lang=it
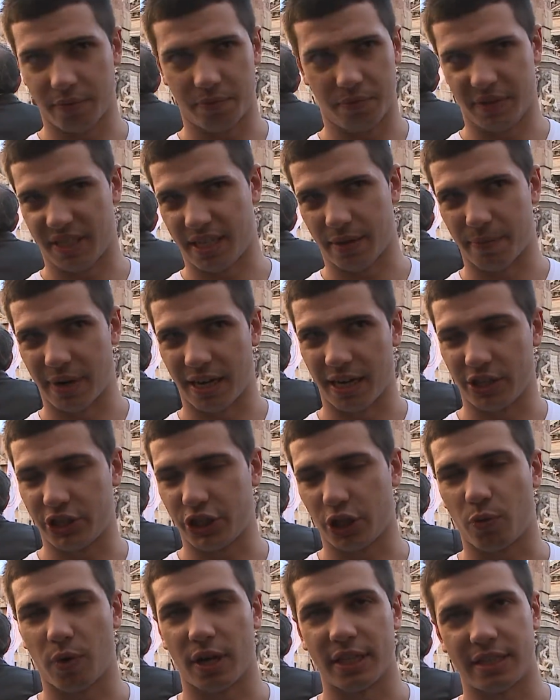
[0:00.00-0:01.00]
mi sembra nel
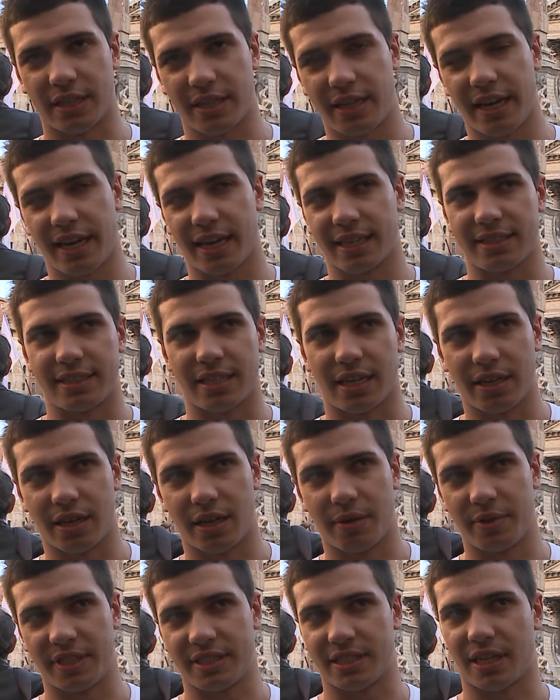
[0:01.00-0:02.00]
1953 che è stata
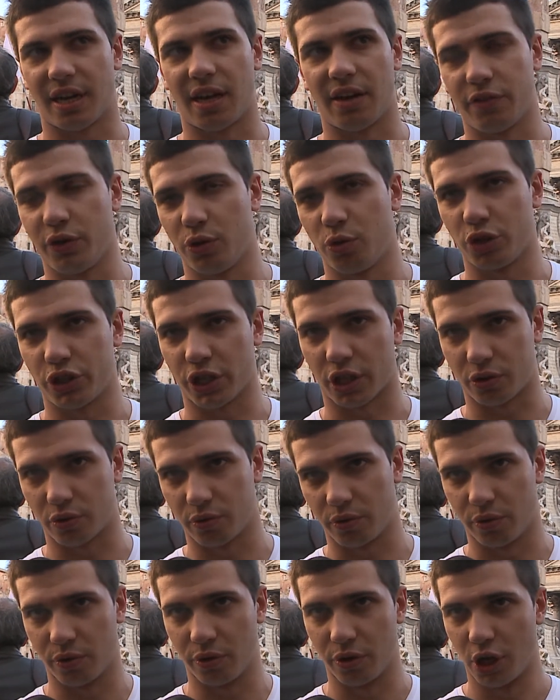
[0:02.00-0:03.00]
messa la fiducia su,
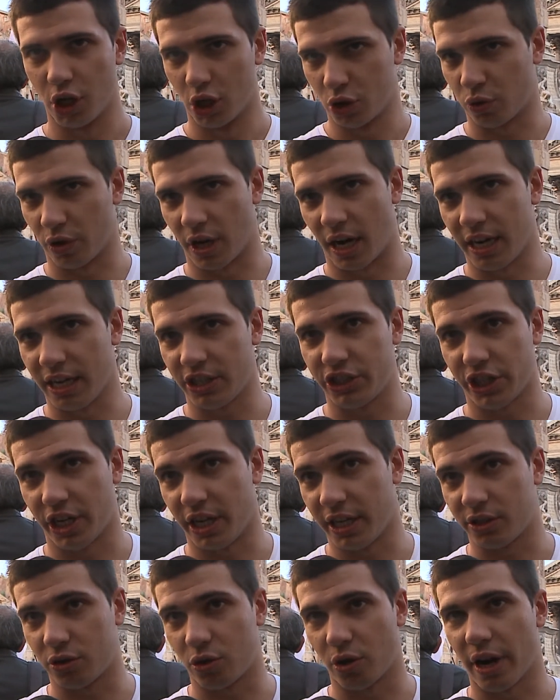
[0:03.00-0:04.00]
su, una legge
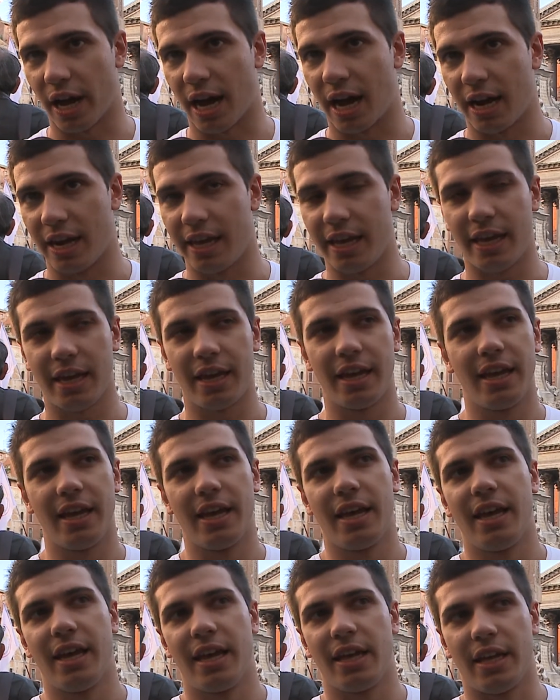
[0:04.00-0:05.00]
elettorale
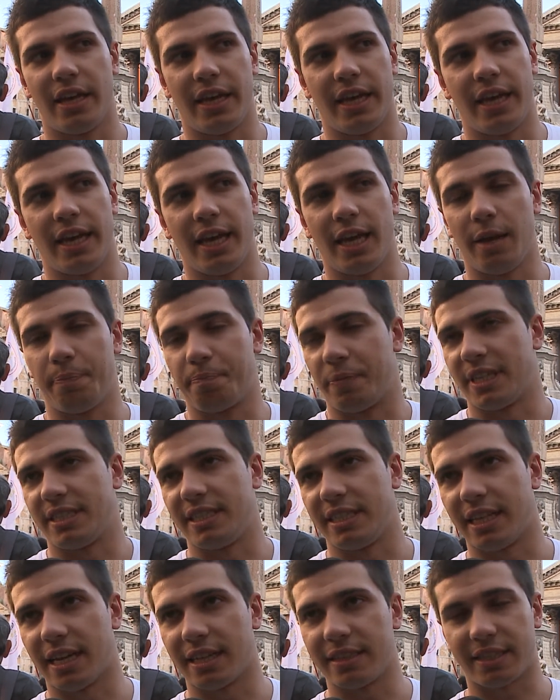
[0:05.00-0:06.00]
e il
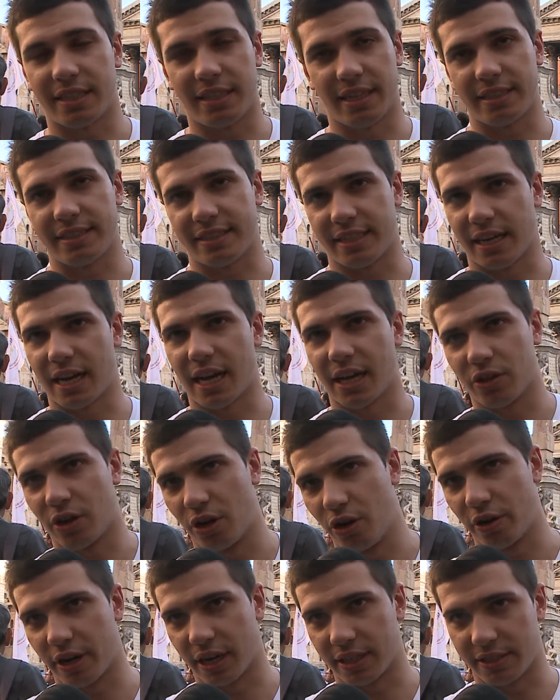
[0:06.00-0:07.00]
presidente del Senato
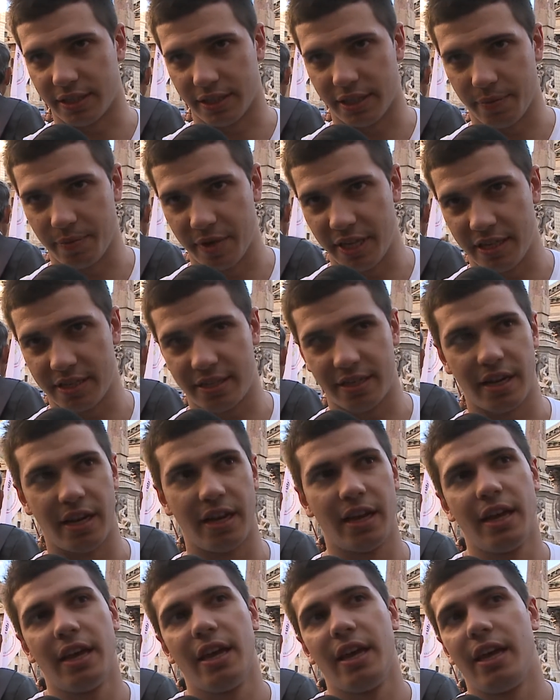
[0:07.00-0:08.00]
allora si dimise.
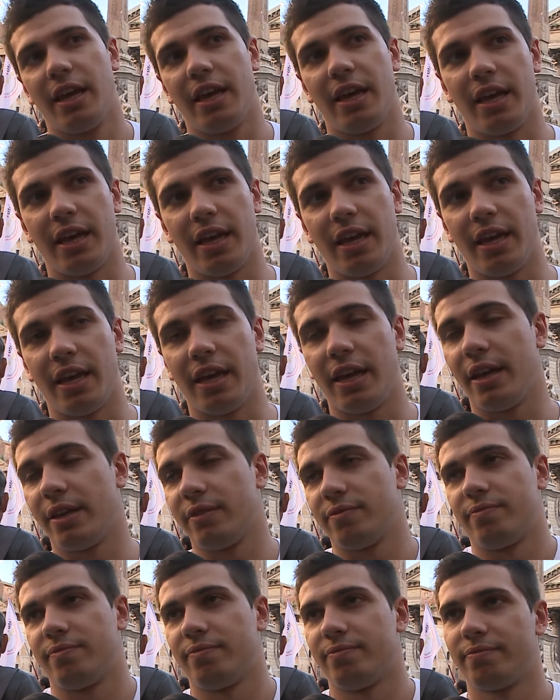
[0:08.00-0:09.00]

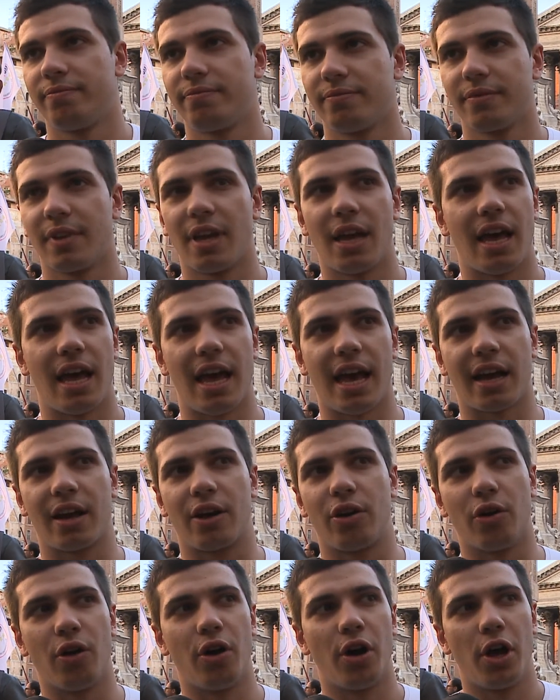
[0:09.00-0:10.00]
E,
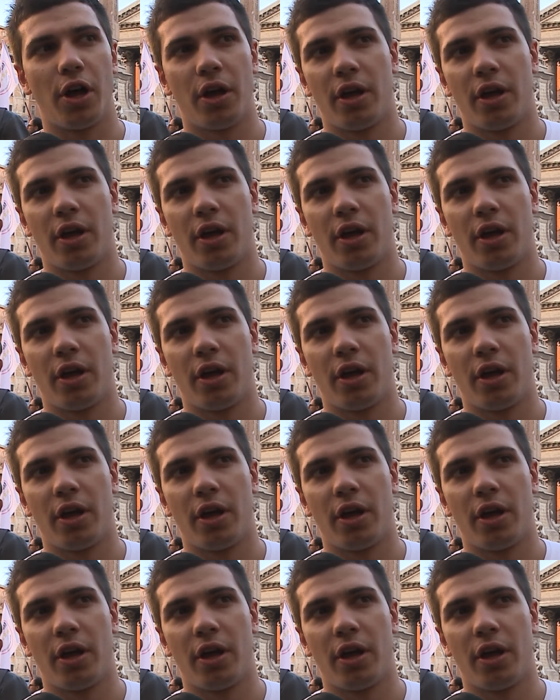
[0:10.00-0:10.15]
ecco,